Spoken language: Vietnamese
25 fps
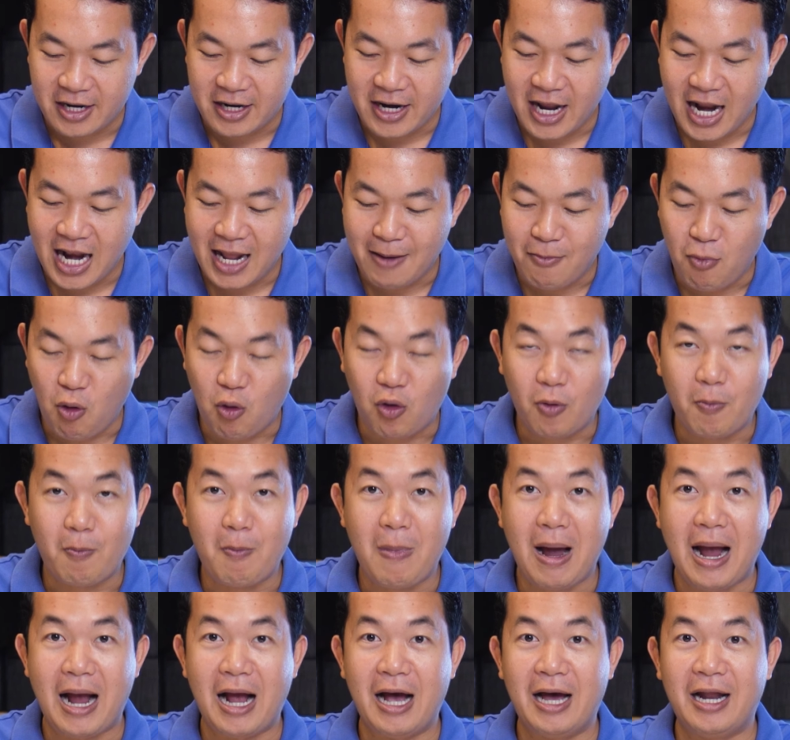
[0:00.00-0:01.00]
đây là một
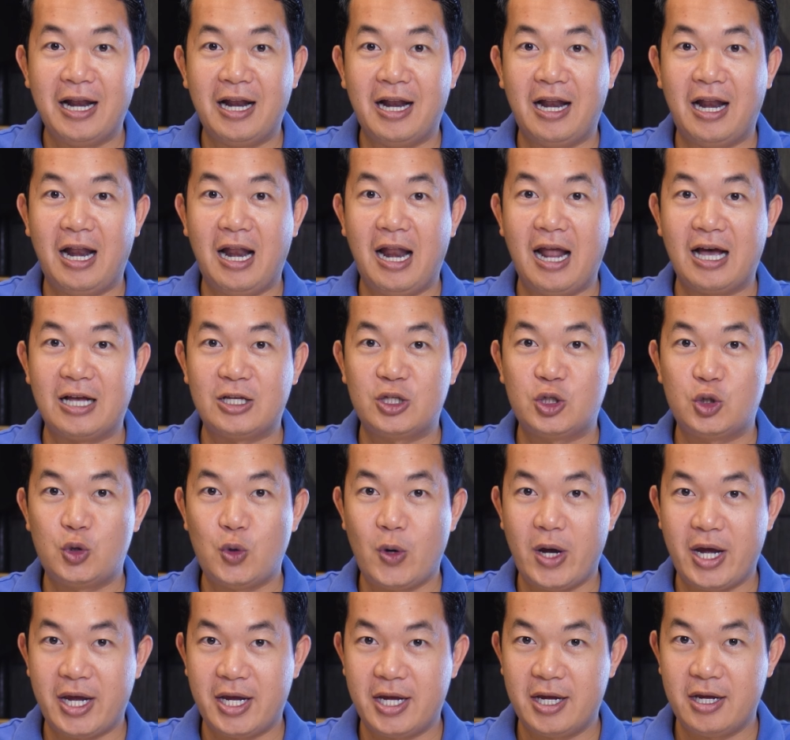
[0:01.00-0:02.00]
màn hình lật
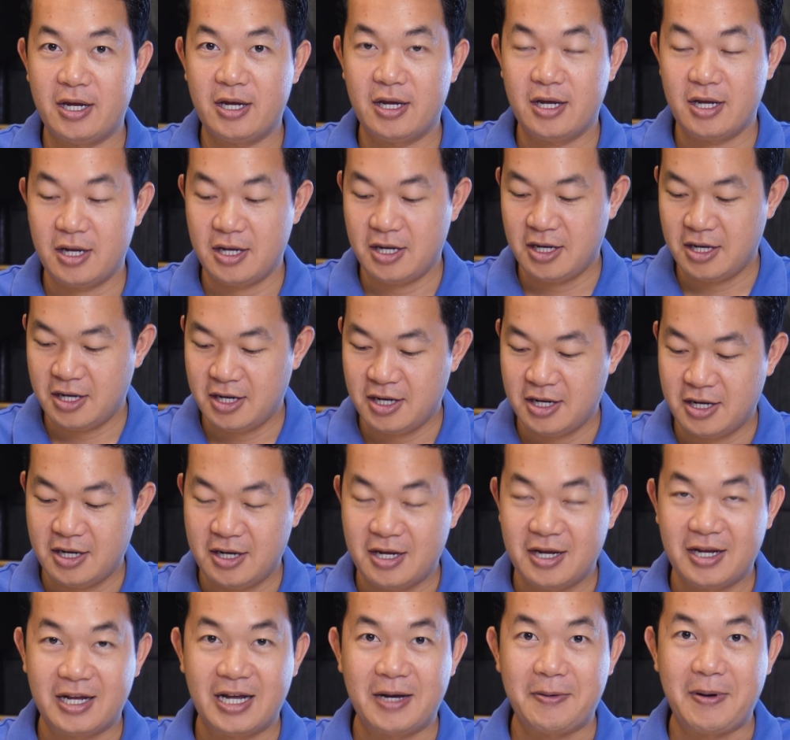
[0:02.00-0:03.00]
xoay.
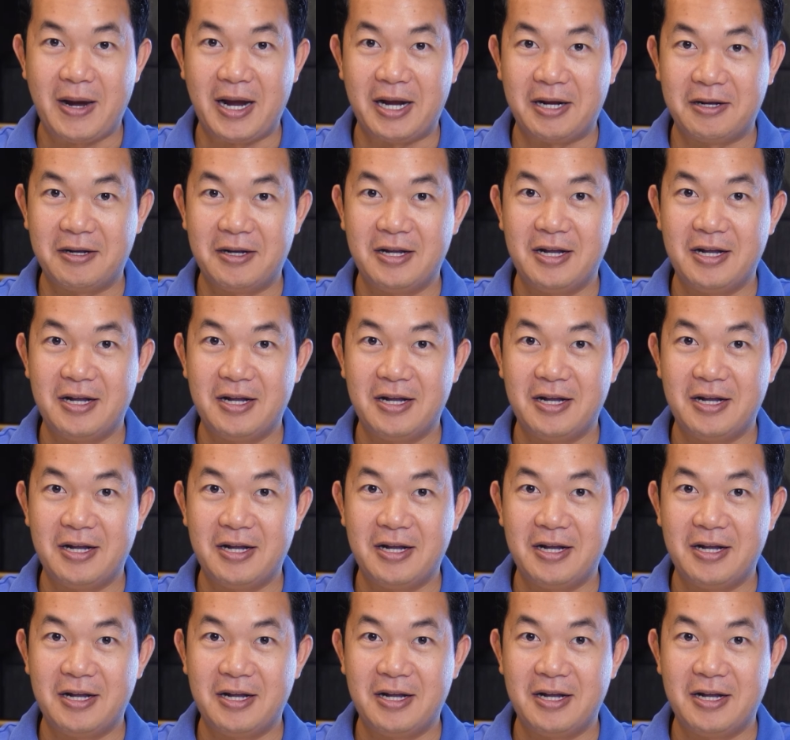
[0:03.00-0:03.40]
Các bạn